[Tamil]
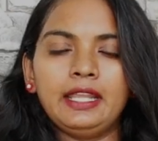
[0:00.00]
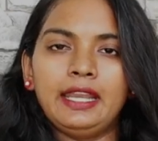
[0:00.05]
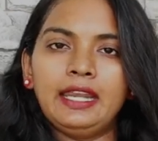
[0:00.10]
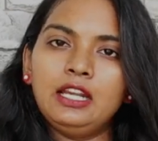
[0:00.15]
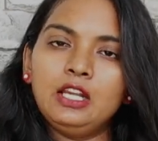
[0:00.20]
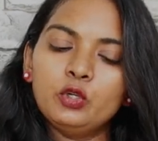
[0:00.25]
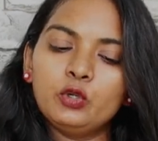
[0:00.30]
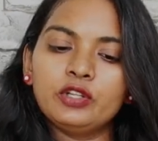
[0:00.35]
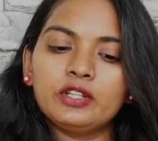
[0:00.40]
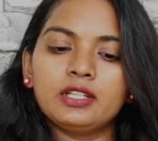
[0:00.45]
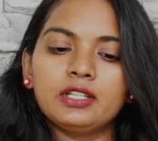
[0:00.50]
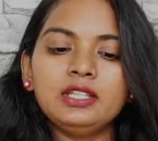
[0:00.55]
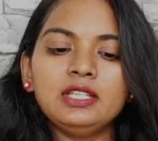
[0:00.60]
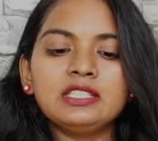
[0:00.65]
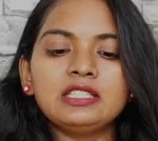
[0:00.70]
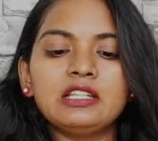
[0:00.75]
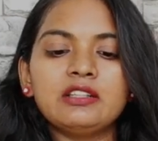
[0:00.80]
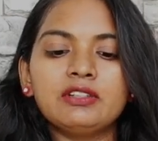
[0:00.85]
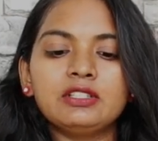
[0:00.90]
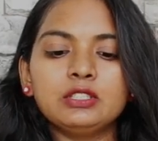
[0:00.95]
எல்லோ இருக்குது
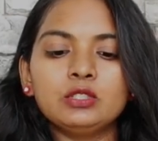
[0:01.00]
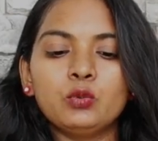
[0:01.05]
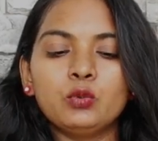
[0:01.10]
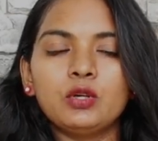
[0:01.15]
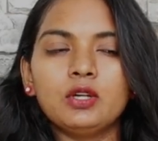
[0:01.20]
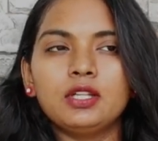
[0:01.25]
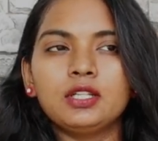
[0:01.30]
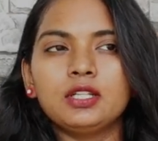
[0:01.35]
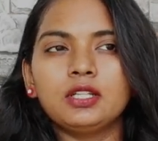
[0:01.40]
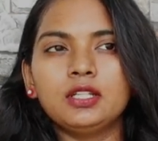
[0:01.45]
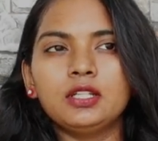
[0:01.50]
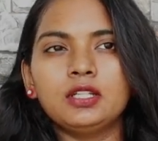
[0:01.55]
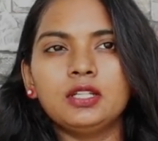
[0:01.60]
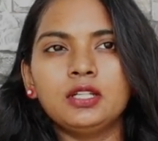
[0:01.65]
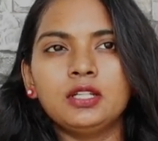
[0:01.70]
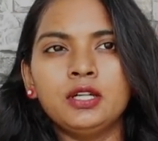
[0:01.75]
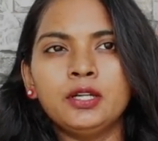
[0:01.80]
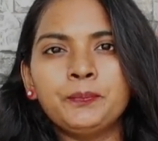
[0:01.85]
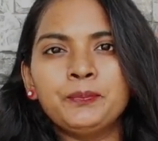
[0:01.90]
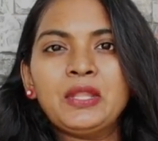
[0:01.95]
இதில் வந்து உங்களுக்கு
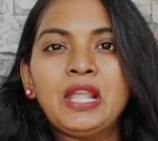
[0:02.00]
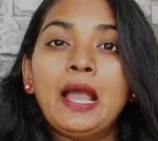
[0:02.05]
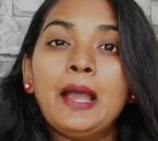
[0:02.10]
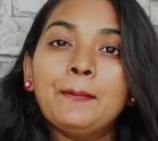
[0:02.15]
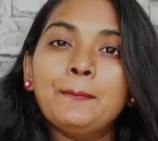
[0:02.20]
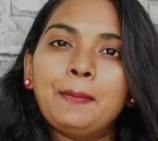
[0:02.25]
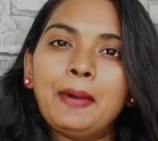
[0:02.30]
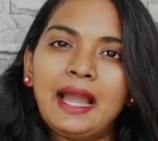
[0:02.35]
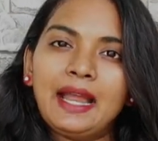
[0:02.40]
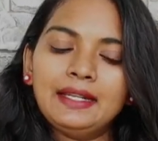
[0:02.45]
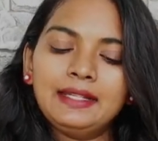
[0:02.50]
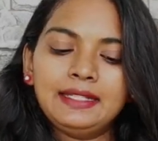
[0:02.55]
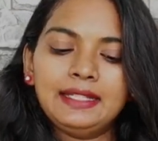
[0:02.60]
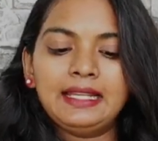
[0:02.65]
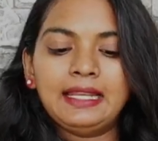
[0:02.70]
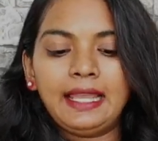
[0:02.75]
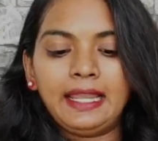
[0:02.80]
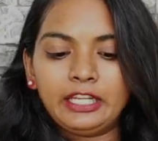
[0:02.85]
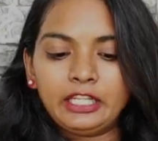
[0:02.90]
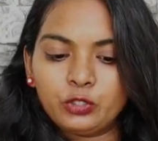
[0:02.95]
பேண்டி
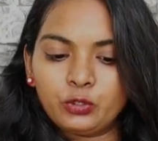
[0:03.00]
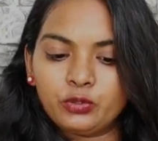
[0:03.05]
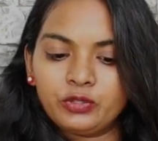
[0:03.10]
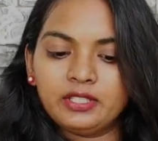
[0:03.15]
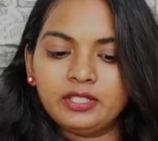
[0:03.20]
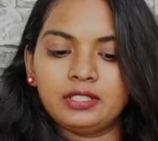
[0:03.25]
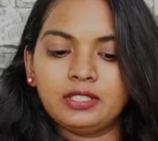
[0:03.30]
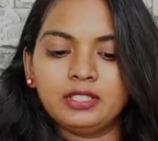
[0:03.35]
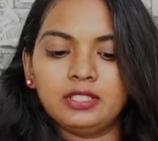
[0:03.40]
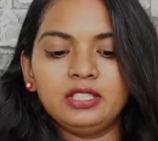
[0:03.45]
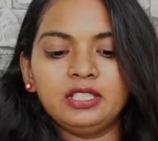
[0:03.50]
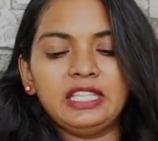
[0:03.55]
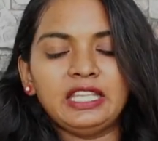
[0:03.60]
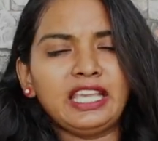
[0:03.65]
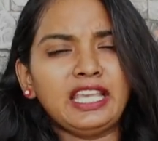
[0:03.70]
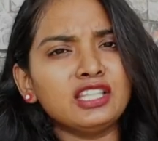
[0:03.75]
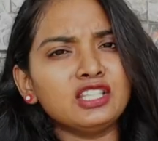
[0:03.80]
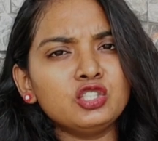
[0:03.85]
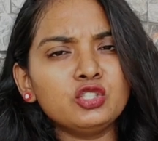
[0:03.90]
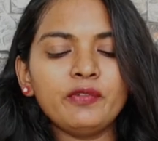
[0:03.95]
லைனரும் இருக்குது
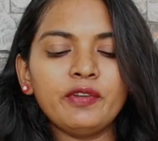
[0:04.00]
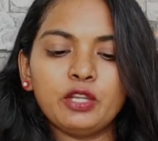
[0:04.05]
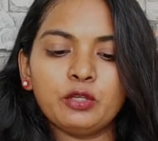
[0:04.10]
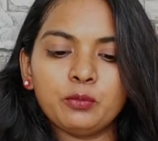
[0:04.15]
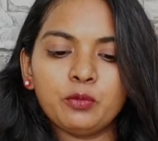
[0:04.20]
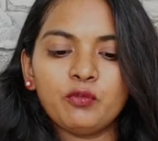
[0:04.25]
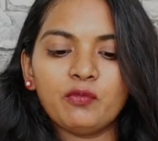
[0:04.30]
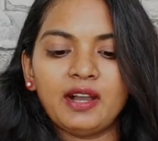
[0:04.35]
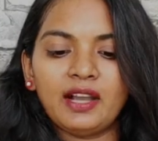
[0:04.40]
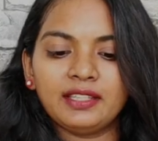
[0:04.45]
நீங்கள் எது வேணுமோ